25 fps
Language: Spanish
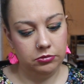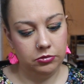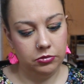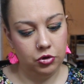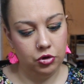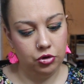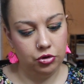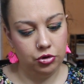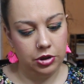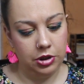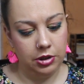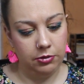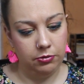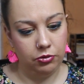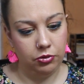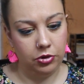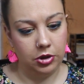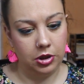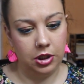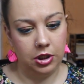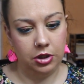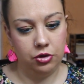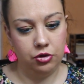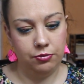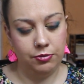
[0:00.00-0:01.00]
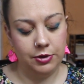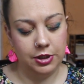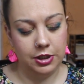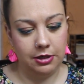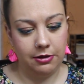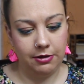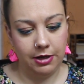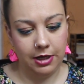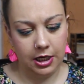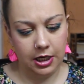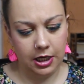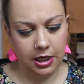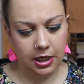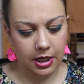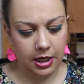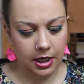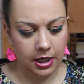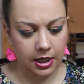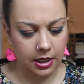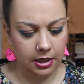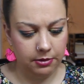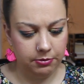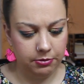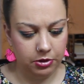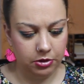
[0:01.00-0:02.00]
No sé, porque yo pensaba que era
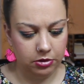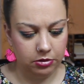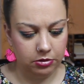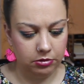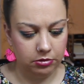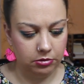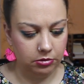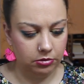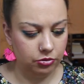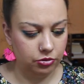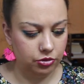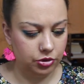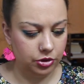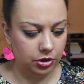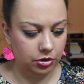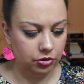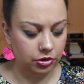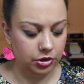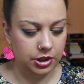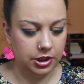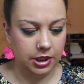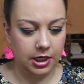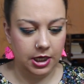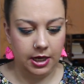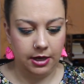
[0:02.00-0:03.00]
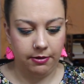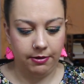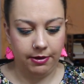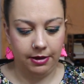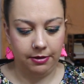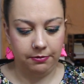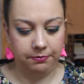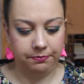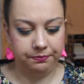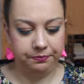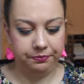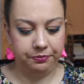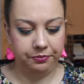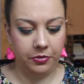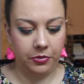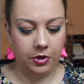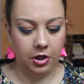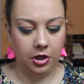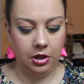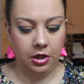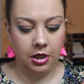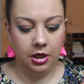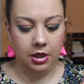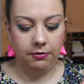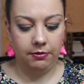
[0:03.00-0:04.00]
naranja, pero no sé lo que será. A ver,
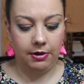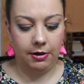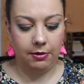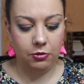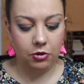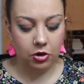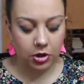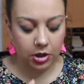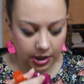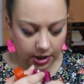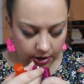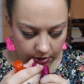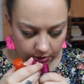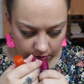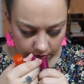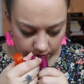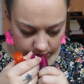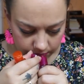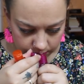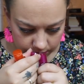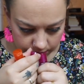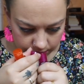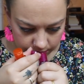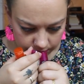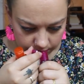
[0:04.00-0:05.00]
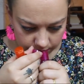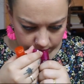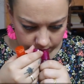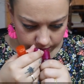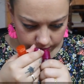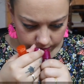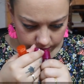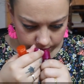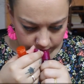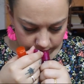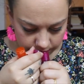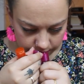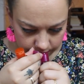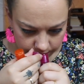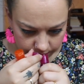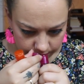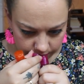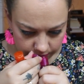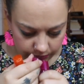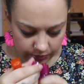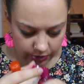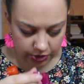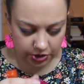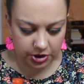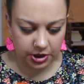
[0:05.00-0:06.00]
vamos a leerlo.
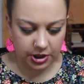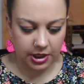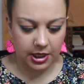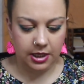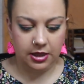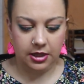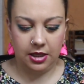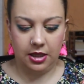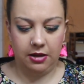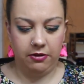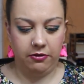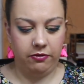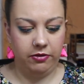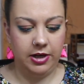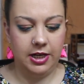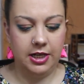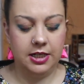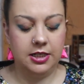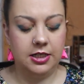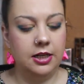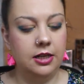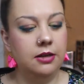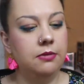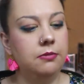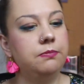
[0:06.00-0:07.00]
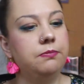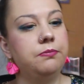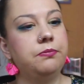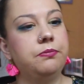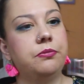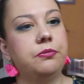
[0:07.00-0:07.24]
Sí, esta de fresa.